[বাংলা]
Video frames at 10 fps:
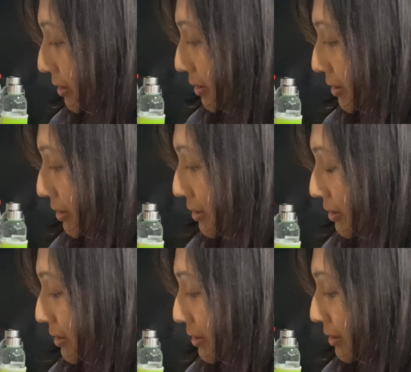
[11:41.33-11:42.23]
উইন্ডচিল
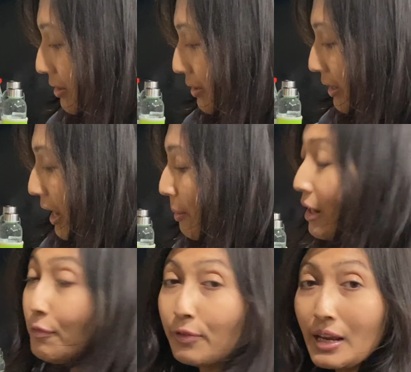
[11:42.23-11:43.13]
যেটা সেটা
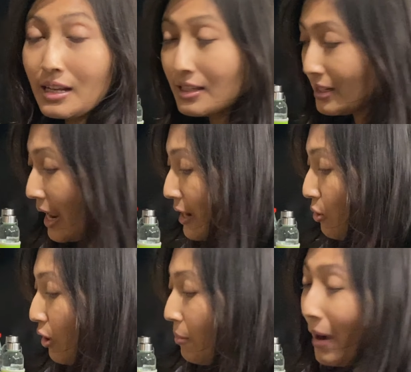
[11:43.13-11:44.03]
মানে ছিল 30
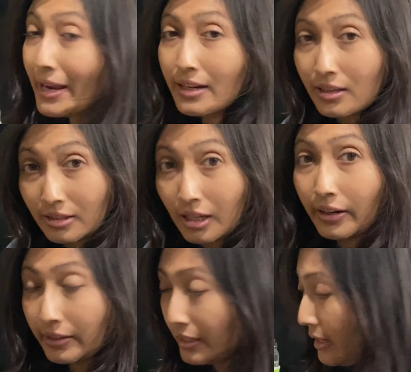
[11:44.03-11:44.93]
মাইনাস
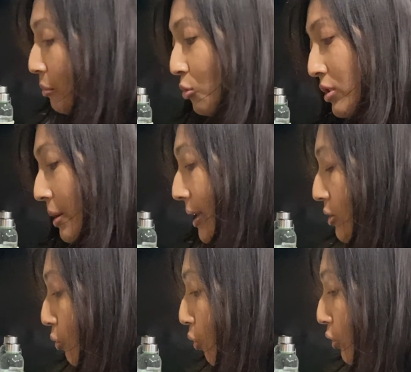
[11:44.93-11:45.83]
থার্টি বুঝতে
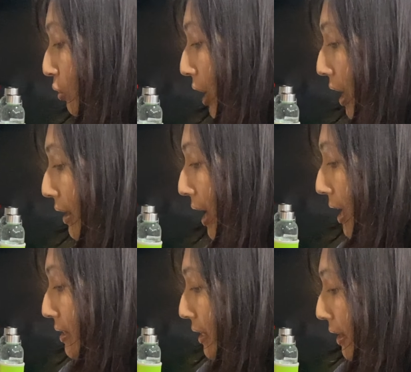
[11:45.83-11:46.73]
পারছো কত ঠান্ডা
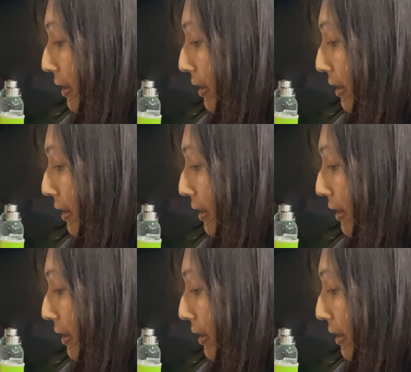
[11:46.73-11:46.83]
আজকে